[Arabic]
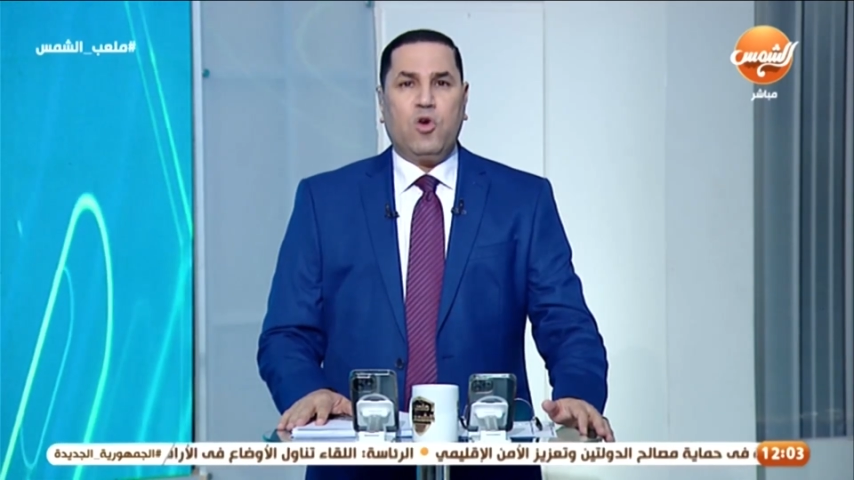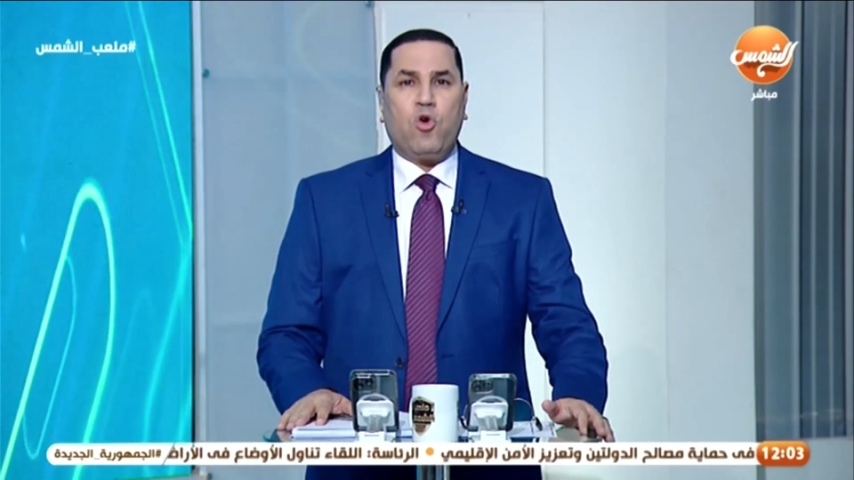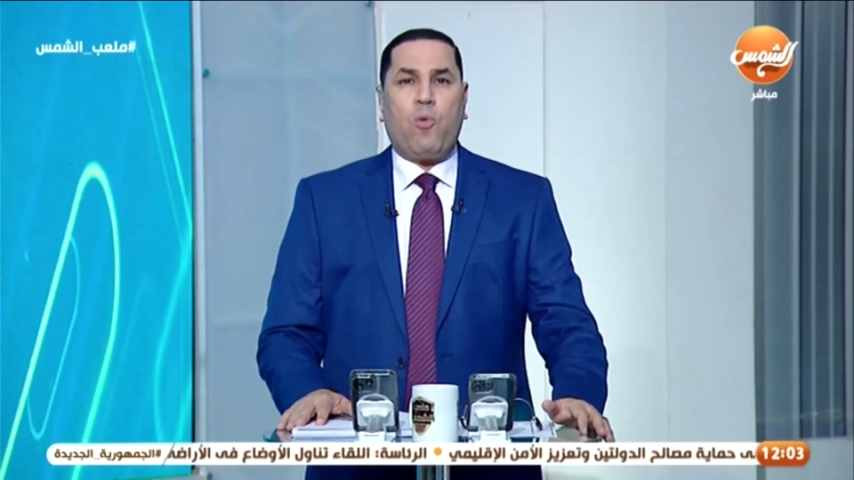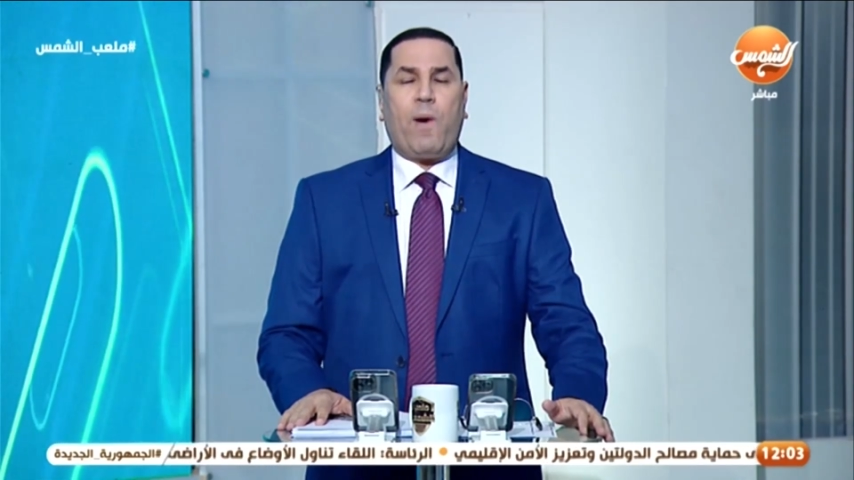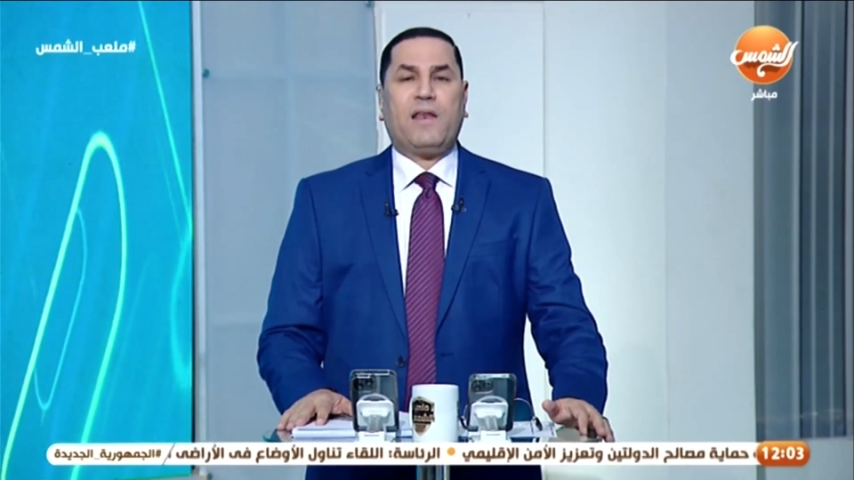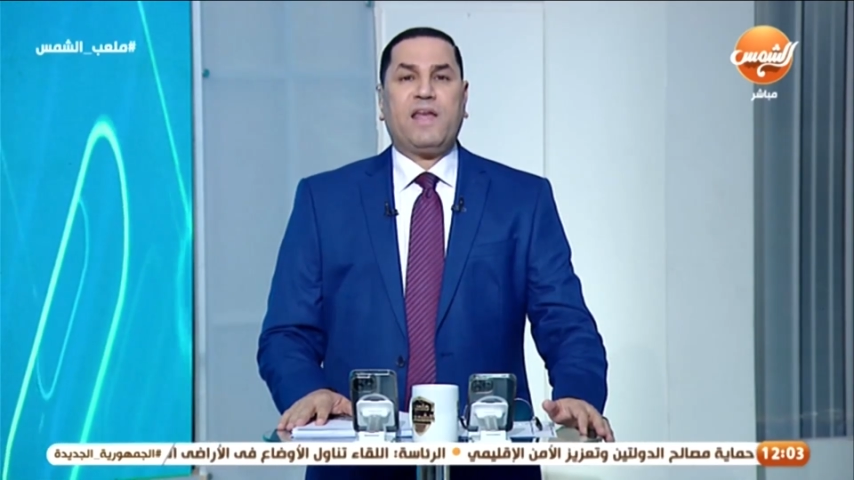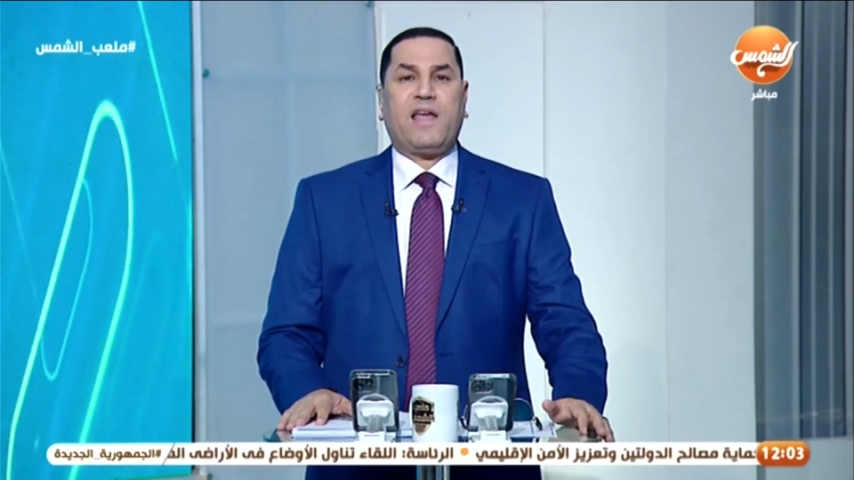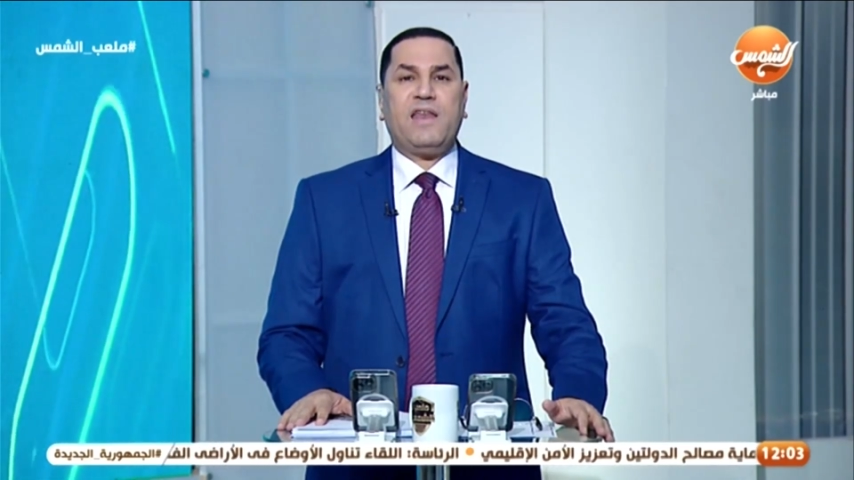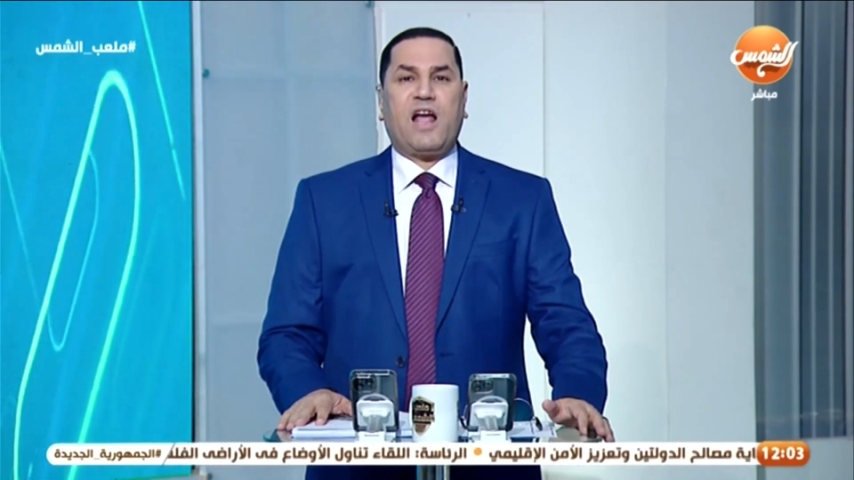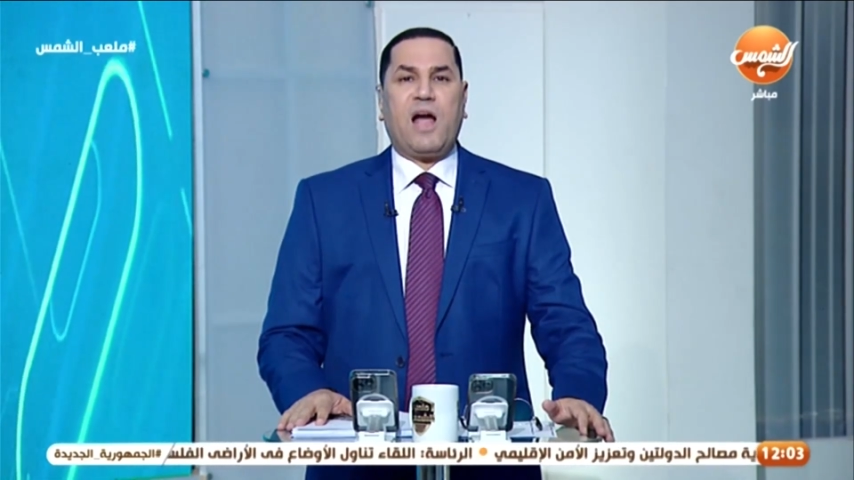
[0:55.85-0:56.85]
وبعد
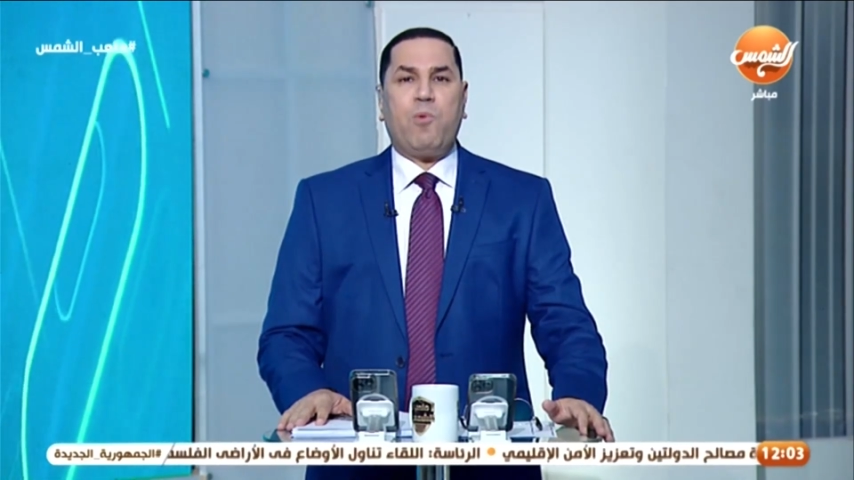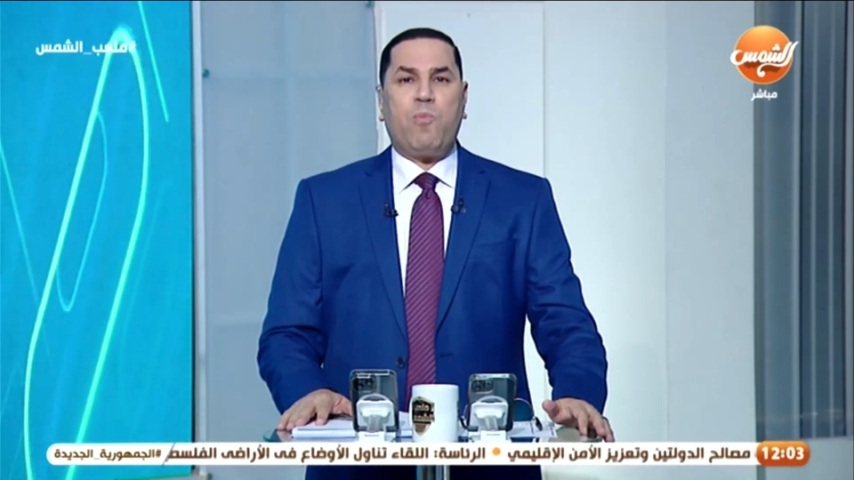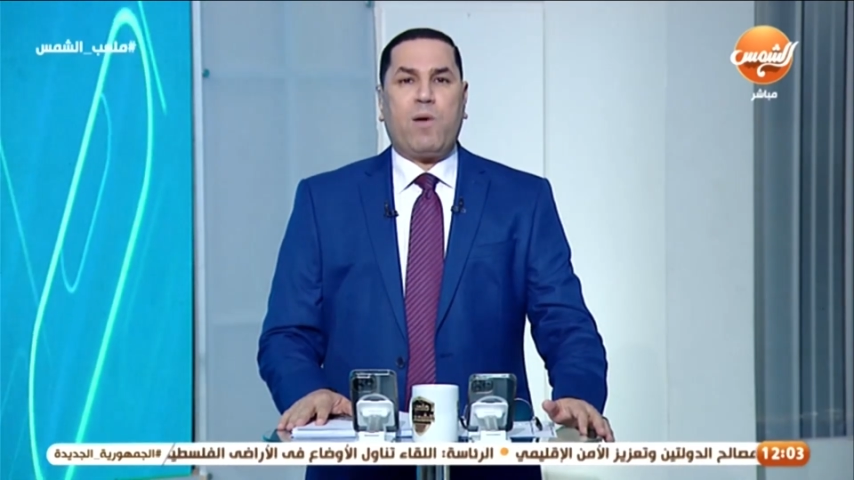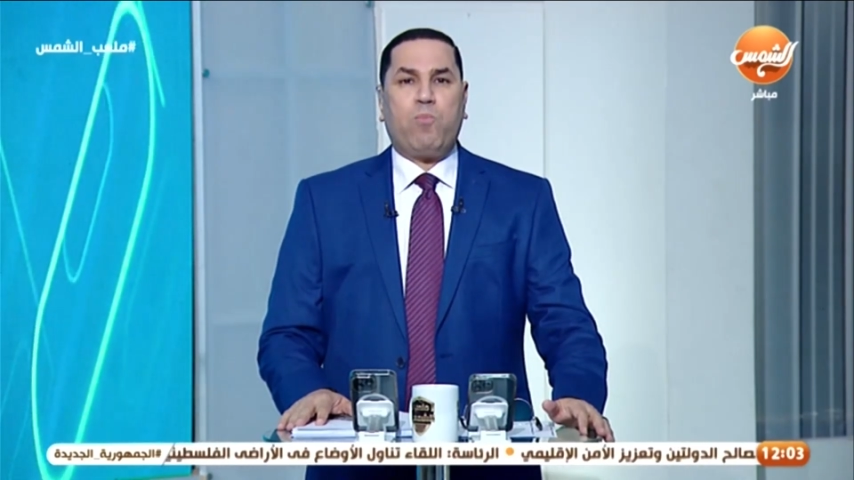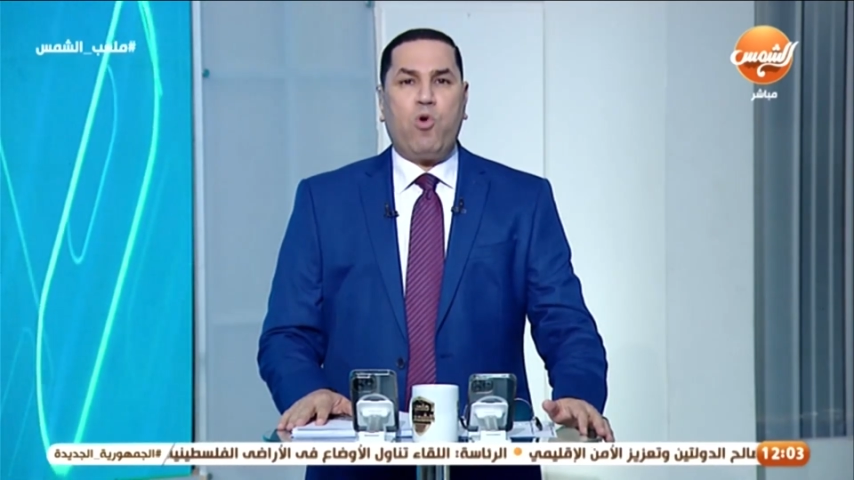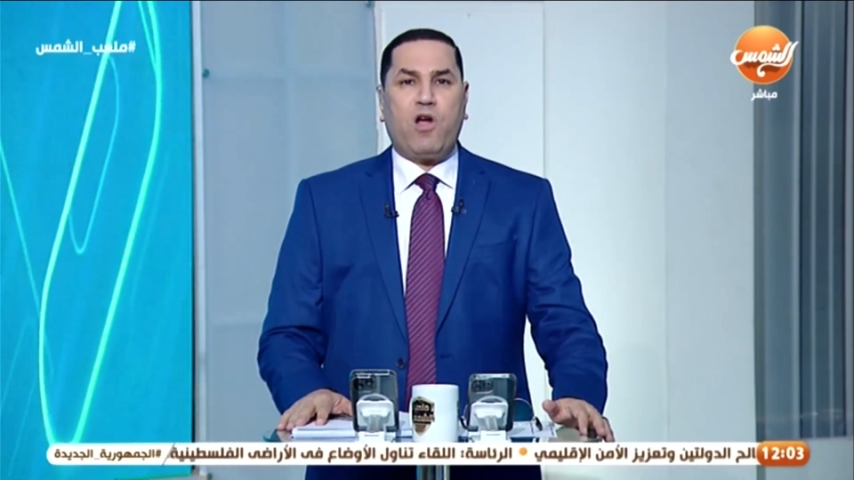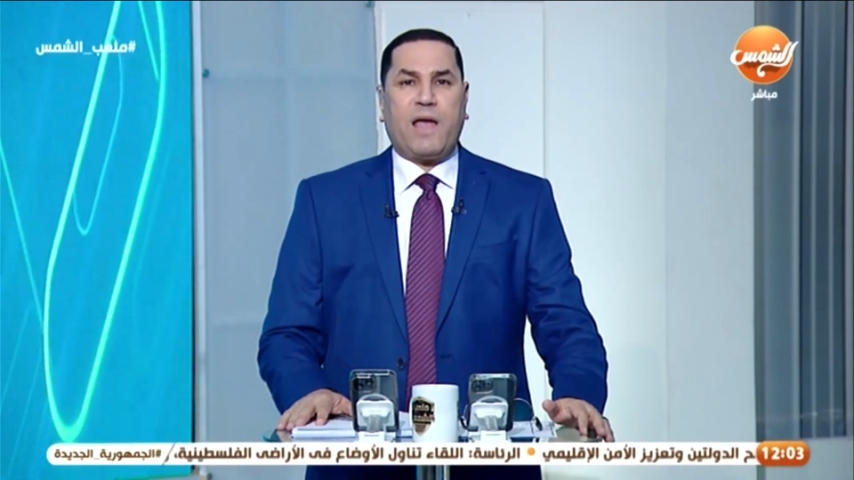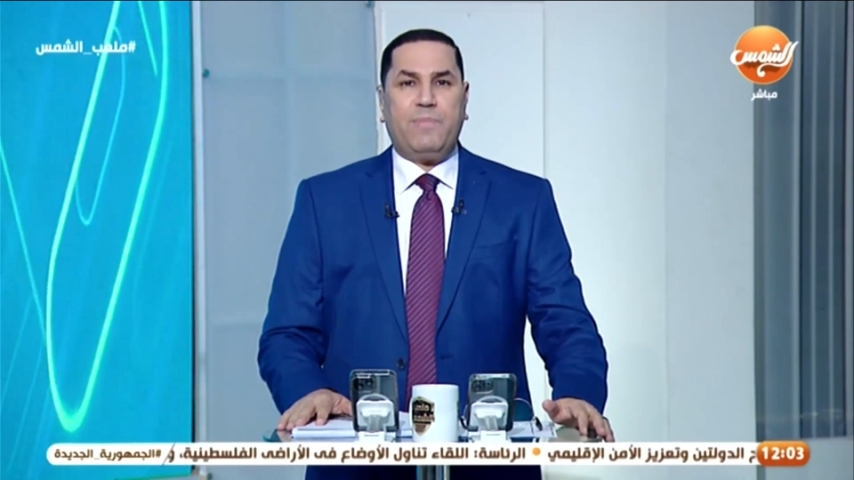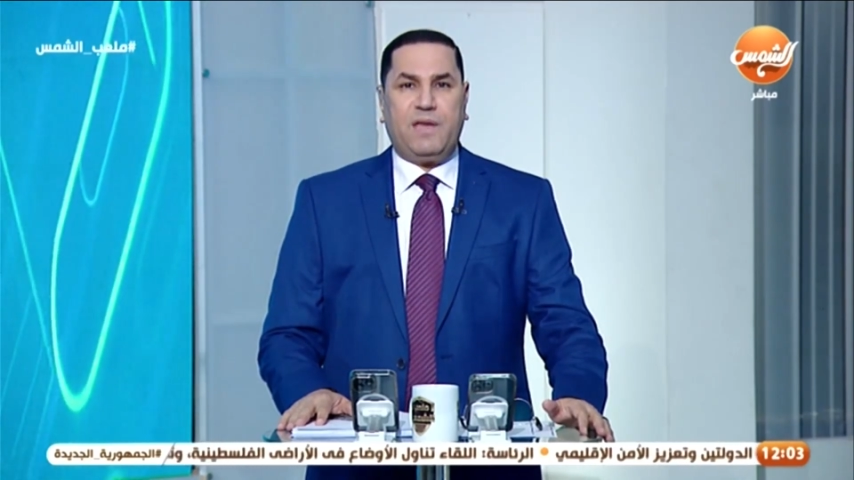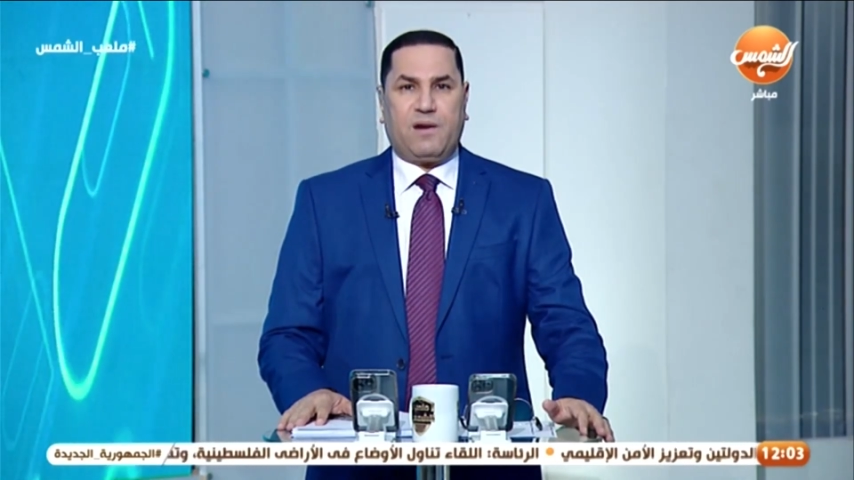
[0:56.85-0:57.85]
كده جابوا مجموع
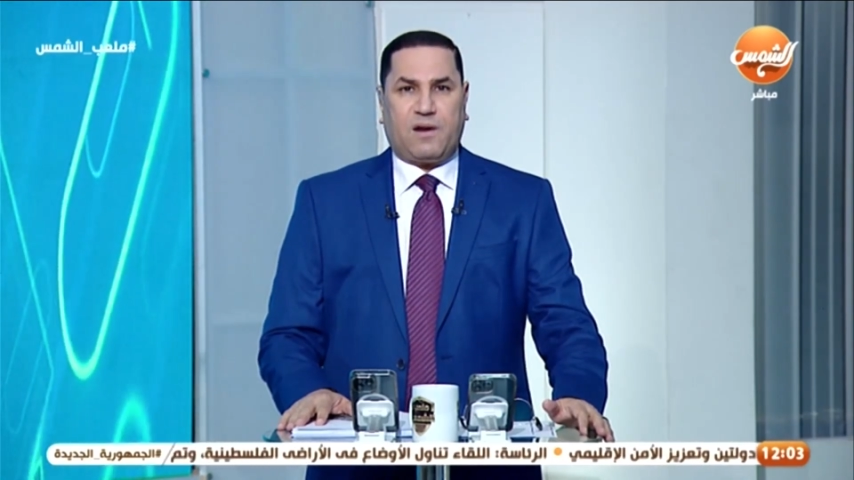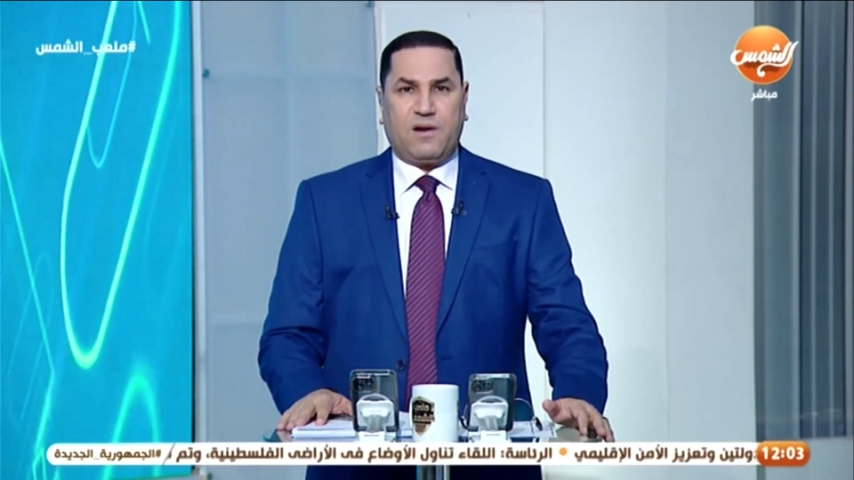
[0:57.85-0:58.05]
كبير